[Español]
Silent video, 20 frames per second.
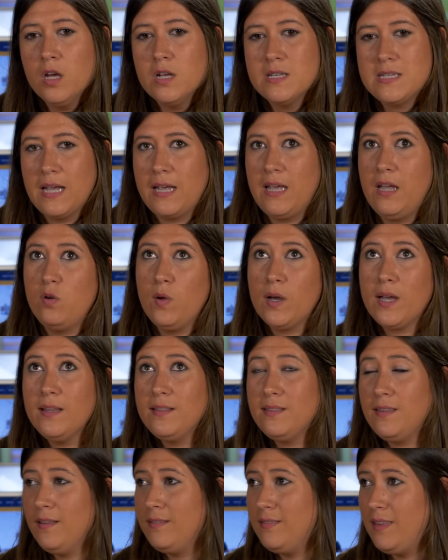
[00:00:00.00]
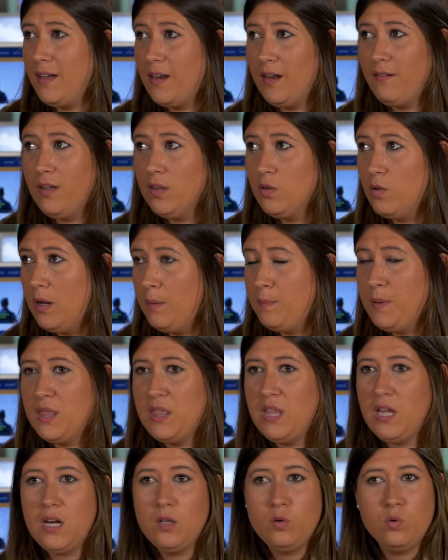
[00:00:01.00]
o sea que no es que estés grabando la
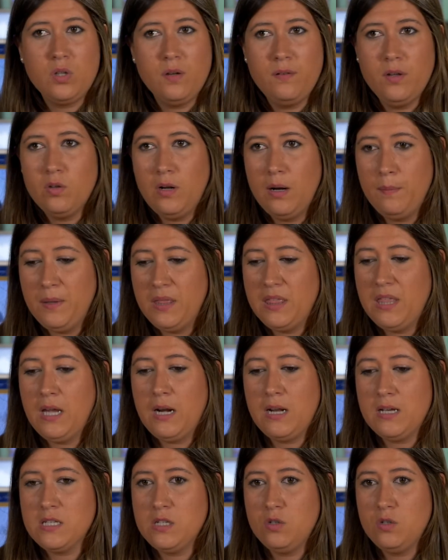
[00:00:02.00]
pizarra y tú estés viendo la pizarra,